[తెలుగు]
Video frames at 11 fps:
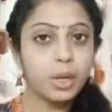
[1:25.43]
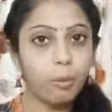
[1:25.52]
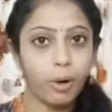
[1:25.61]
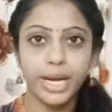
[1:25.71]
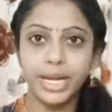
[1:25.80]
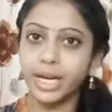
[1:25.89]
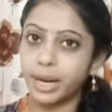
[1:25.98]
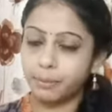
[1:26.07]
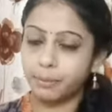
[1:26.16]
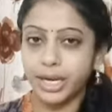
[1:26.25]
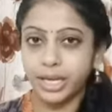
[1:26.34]
మార్నింగ్ ఆ
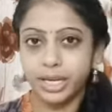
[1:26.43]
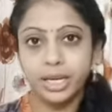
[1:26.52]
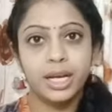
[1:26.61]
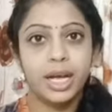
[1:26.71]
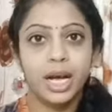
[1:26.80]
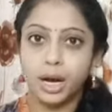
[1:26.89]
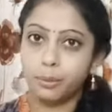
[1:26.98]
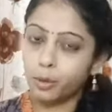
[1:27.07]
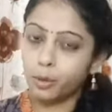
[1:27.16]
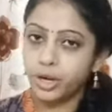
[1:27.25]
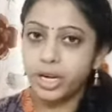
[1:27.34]
అబ్బాయి ఆ
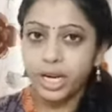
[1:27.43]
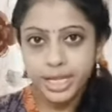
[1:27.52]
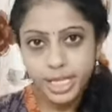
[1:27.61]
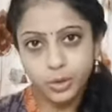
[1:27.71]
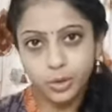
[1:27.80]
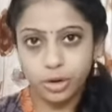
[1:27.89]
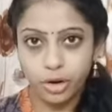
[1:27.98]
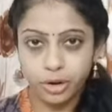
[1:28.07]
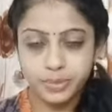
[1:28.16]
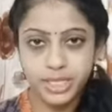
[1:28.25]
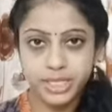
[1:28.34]
ముగ్గురిని అదే స్కూల్లో డ్రాప్
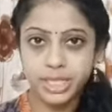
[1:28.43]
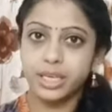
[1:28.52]
చేసి